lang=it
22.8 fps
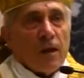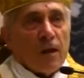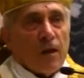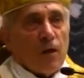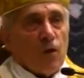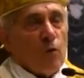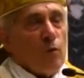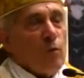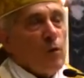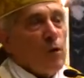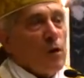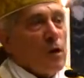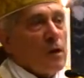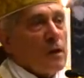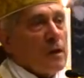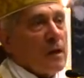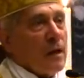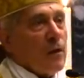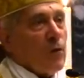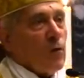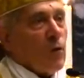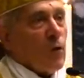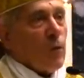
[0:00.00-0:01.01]
la
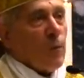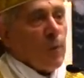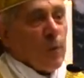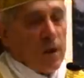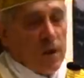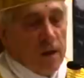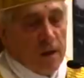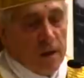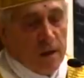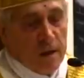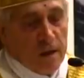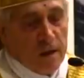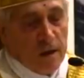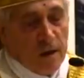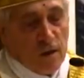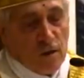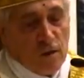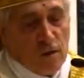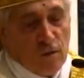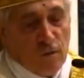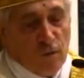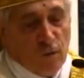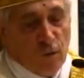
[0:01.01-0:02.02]
comunità europea ha
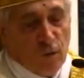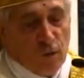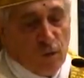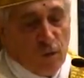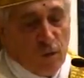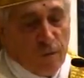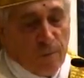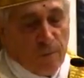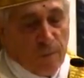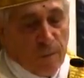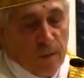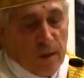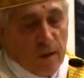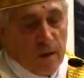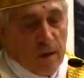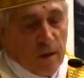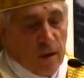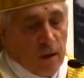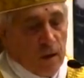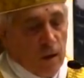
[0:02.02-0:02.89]
ricevuto